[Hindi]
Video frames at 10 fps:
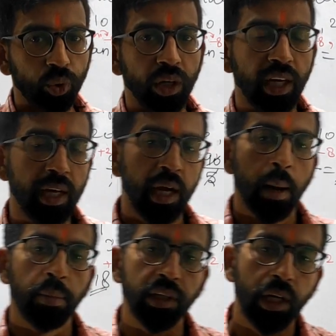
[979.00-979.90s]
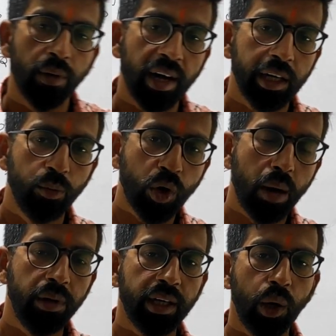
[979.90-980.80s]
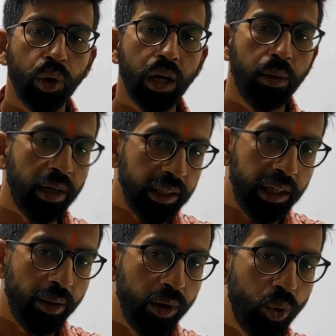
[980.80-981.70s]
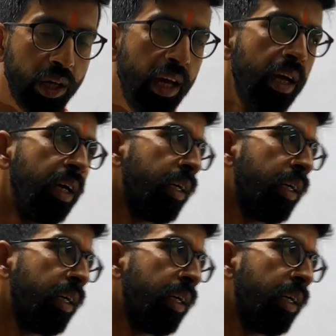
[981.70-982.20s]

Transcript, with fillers: जो है पिछली बार के मुकाबले क्या हो गया है भाई डबल हो गया